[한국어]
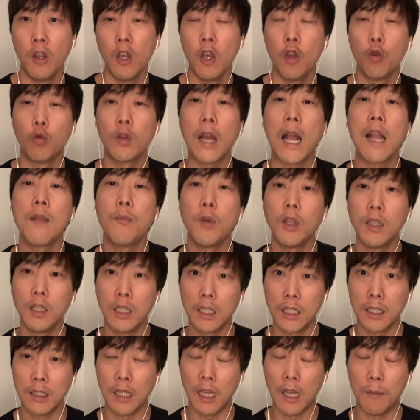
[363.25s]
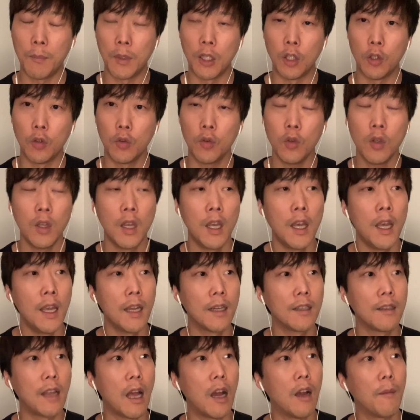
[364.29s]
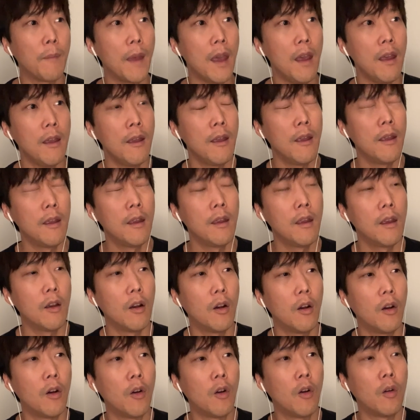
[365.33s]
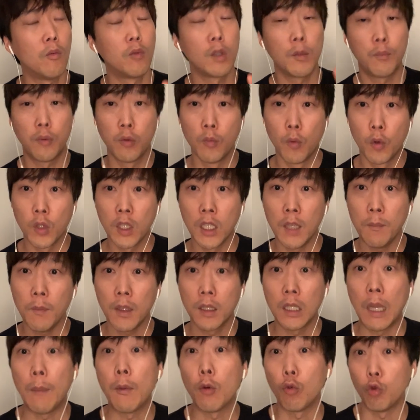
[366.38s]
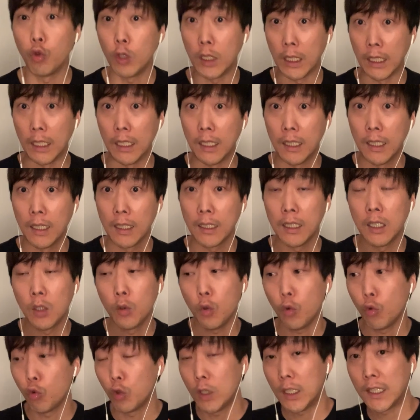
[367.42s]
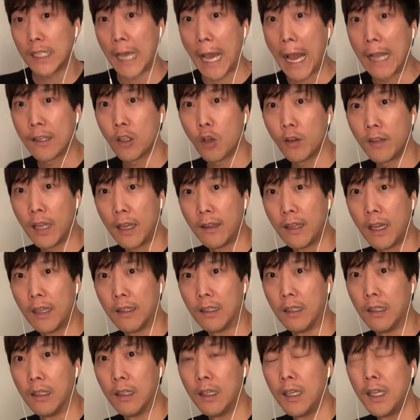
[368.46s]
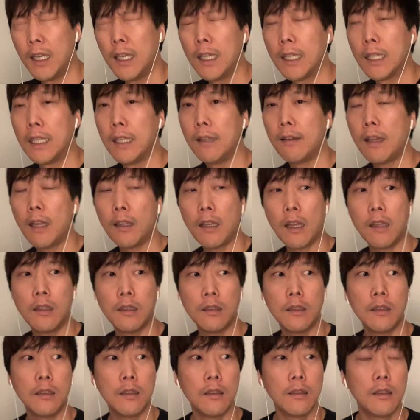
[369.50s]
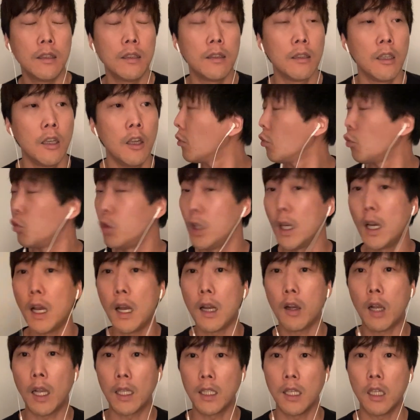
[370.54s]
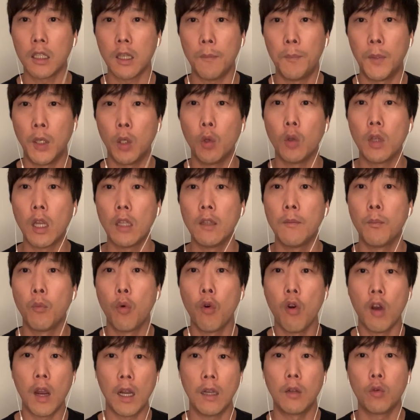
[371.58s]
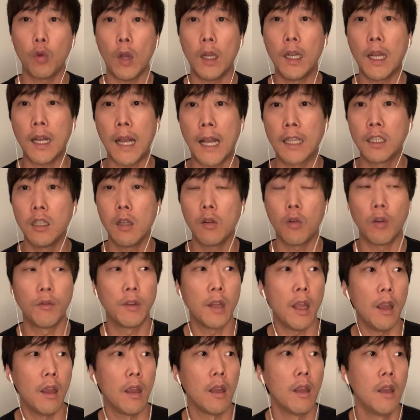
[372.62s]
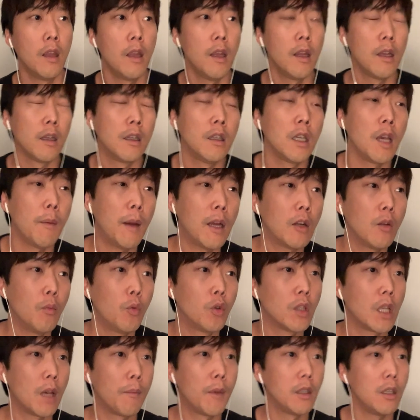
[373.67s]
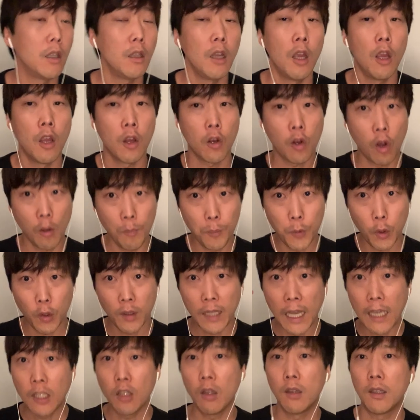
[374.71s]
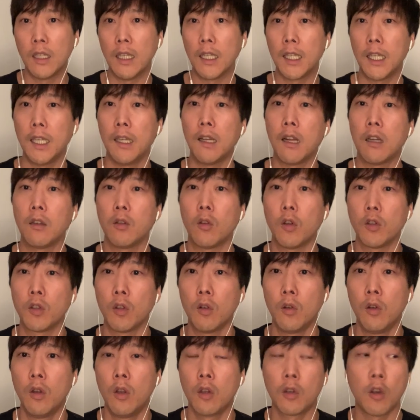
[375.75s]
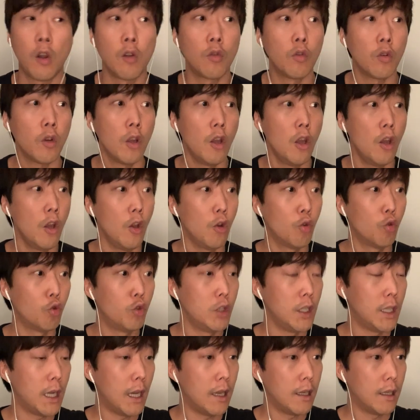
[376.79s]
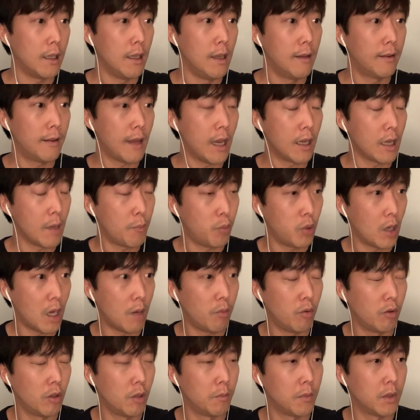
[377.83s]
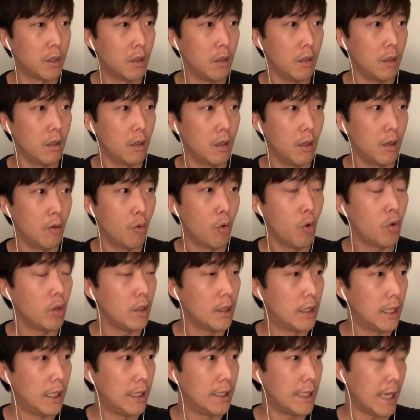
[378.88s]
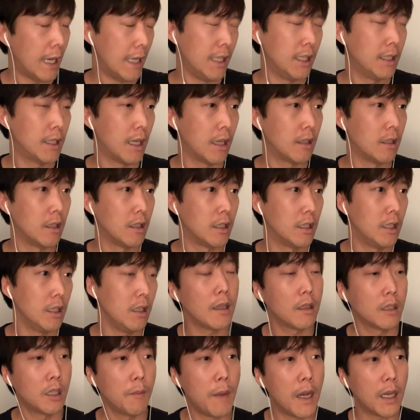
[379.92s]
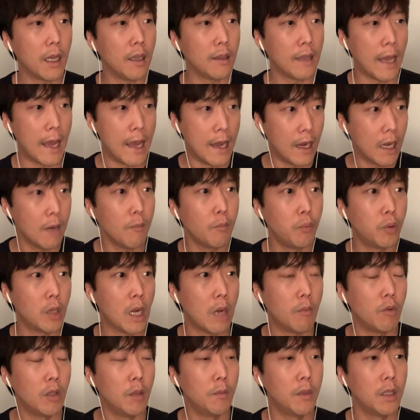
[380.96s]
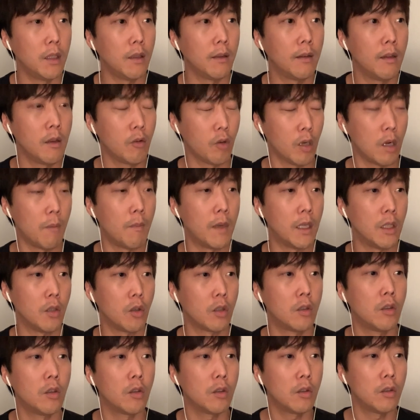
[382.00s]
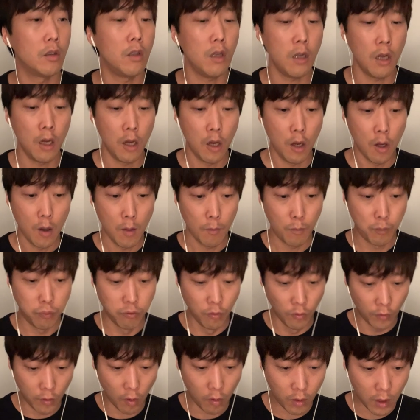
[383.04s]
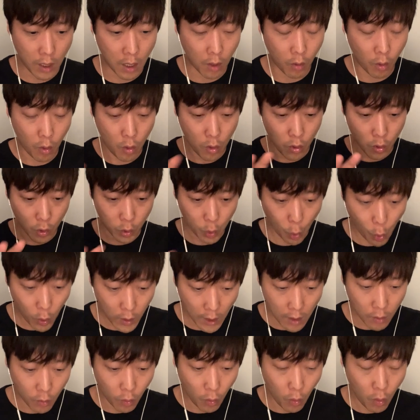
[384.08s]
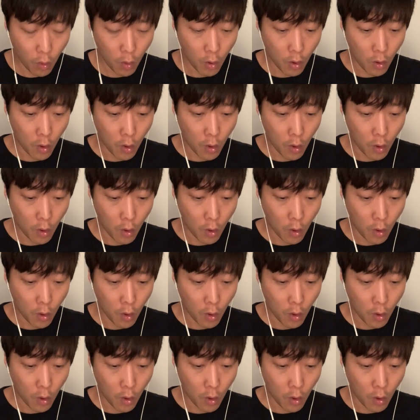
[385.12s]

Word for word: 우리 할머니 시대의 비유, 그 다음에 어, 우리 부모님, 그 다음에 우리, 그리고 우리 자녀 세대들. 이 세대들은 우리와 같지 않게 비교되는 무언가를 또 하나 가질 건데 그게 바로 뭐냐면은 컴퓨테이션 띵킹이라는 거죠. 결국 우리가 일상의 프라블럼들 혹은 디자인이라든지 그 밖에 다양한 프라블럼들이 있을 거란 말이죠. 그것들을 분석하고 쪼개고